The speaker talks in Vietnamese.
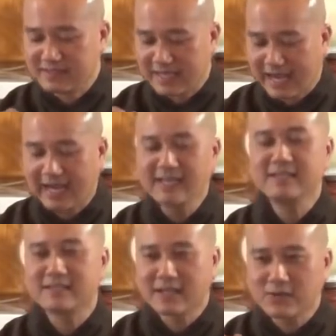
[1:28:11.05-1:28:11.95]

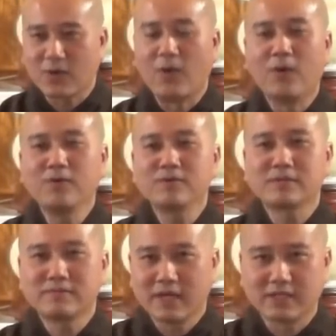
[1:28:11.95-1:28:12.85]
giải những cái khổ
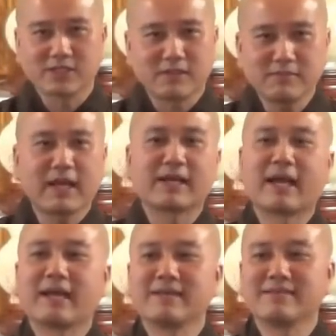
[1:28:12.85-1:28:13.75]
trong đời sống
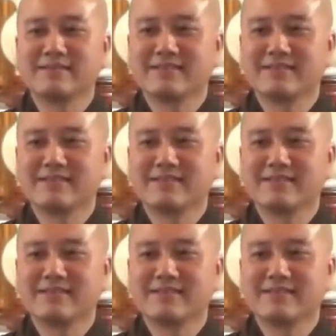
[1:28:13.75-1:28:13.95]
hàng ngày.